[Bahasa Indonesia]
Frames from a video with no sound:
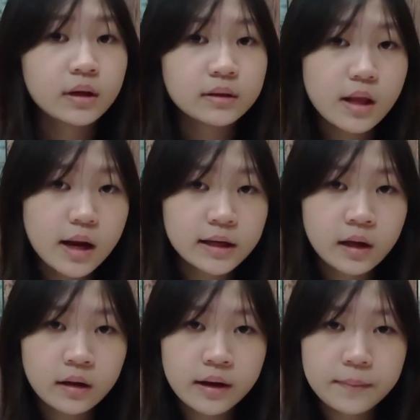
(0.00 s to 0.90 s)
Dan
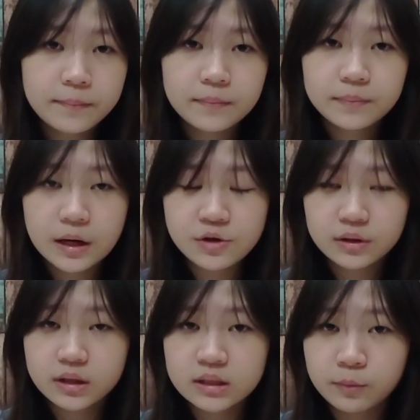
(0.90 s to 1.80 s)
akhirnya, prajurit
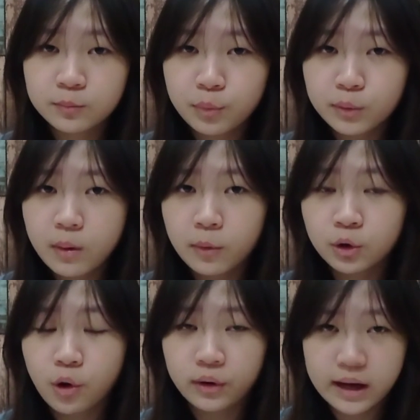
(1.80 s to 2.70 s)
tersebut pun
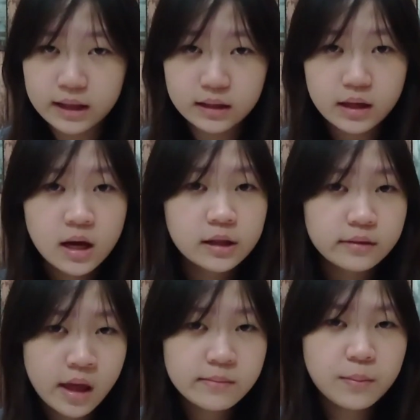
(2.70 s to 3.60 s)
membunuh Ong
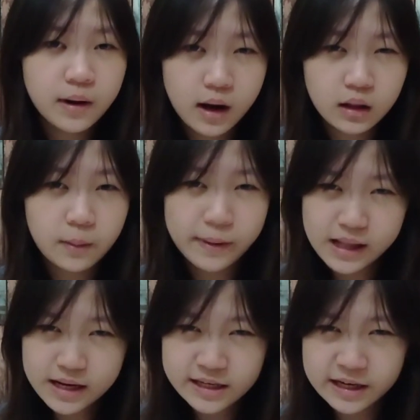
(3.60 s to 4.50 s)
dan memenggal
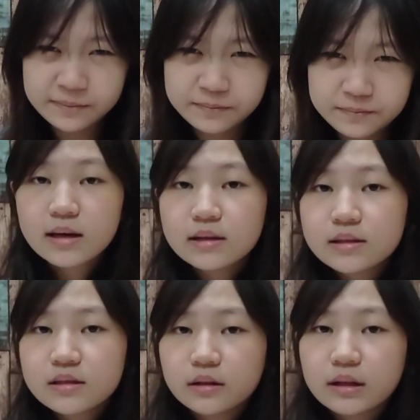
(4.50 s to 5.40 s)
kepalanya.
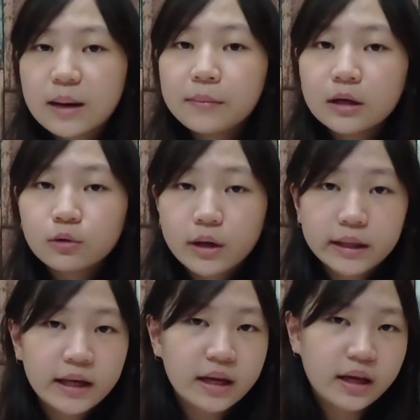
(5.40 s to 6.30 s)
Setelah
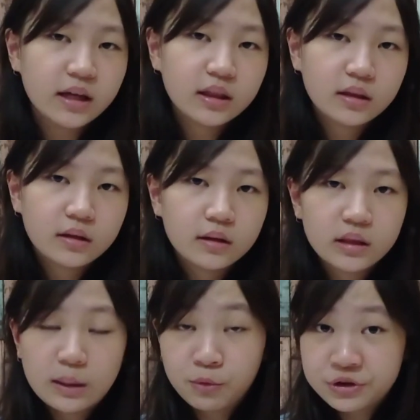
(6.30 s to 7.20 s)
menaklukkan Kerit,
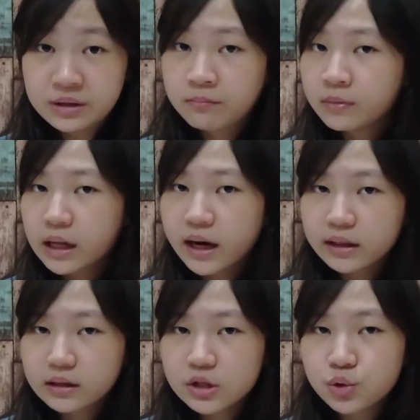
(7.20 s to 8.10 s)
Temujin
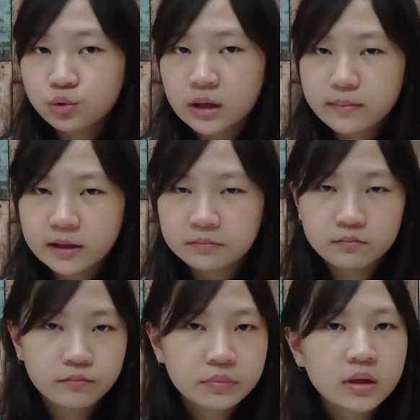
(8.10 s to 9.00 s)
menargetkan suku Naiman.
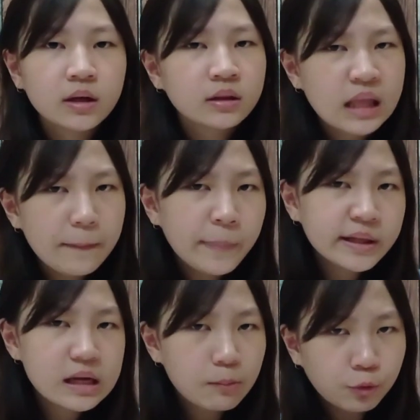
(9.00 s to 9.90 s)

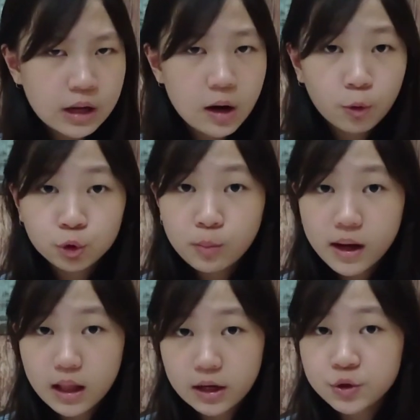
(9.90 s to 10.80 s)
Tapi tidak mudah untuk
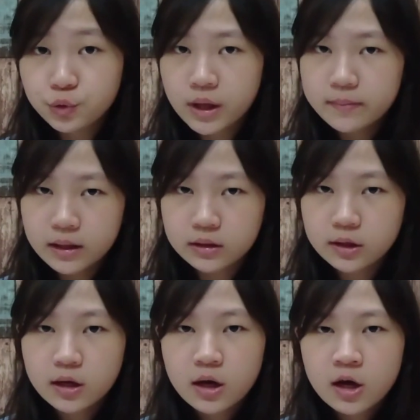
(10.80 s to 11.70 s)
mengalahkan suku
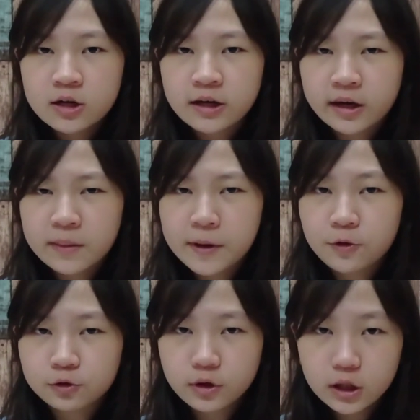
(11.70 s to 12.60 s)
Naiman, karena
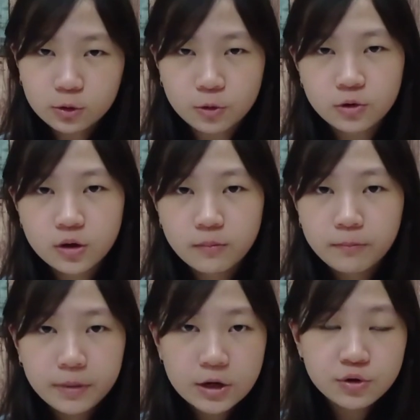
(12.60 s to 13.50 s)
pada waktu itu,
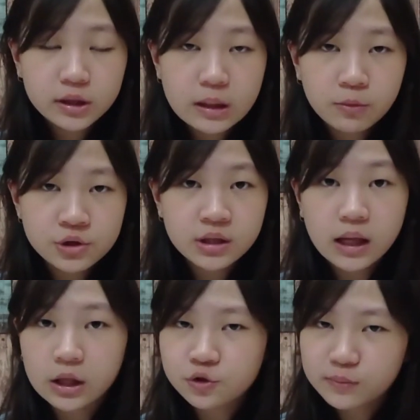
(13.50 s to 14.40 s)
prajurit Temujin
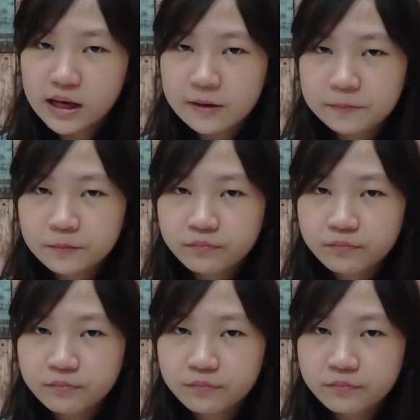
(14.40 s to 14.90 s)
kalah jumlah.